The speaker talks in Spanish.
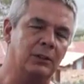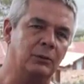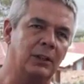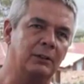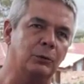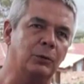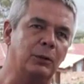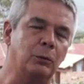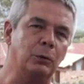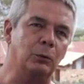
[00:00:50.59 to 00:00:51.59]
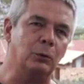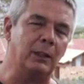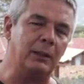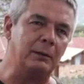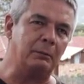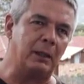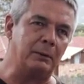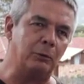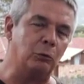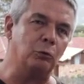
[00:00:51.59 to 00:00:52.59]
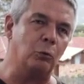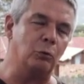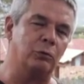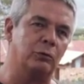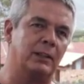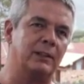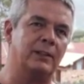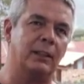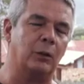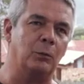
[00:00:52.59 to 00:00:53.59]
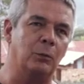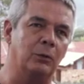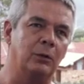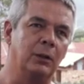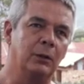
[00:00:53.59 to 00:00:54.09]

Nacional de Fruticultura y había unos cursos que decían cómo